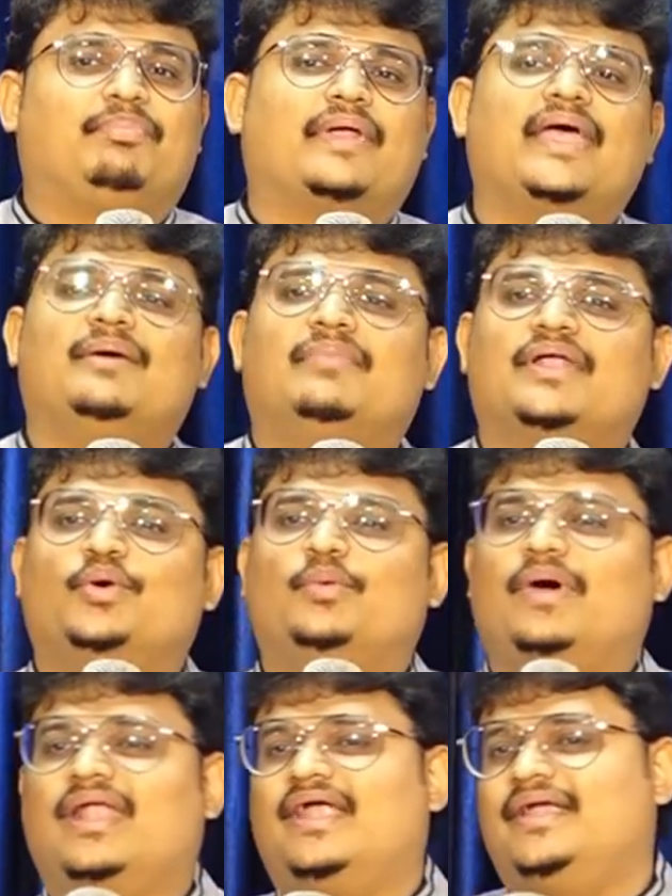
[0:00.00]
ప్రేమను
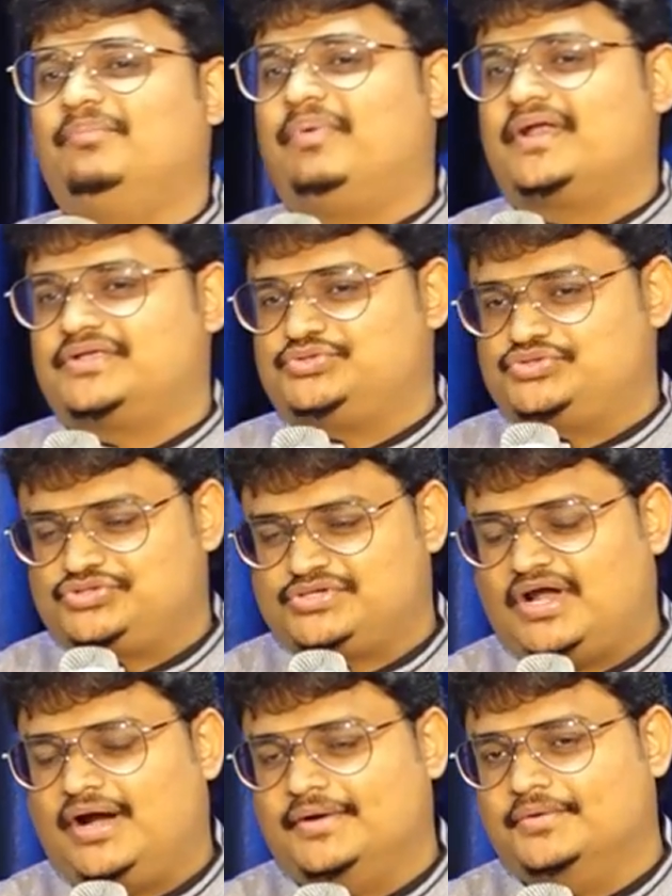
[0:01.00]

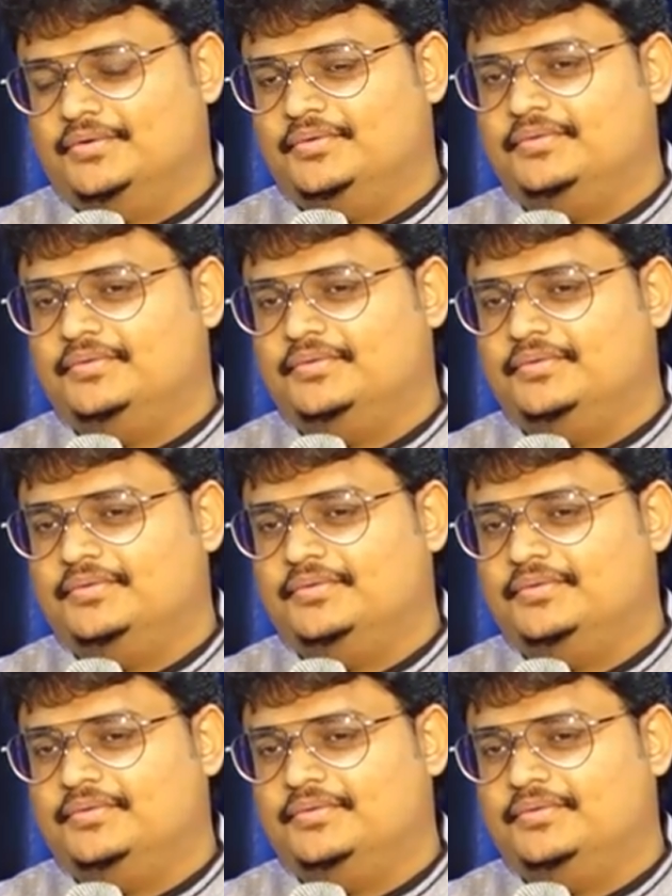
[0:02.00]
వెల్లడిపరచుచున్నాడు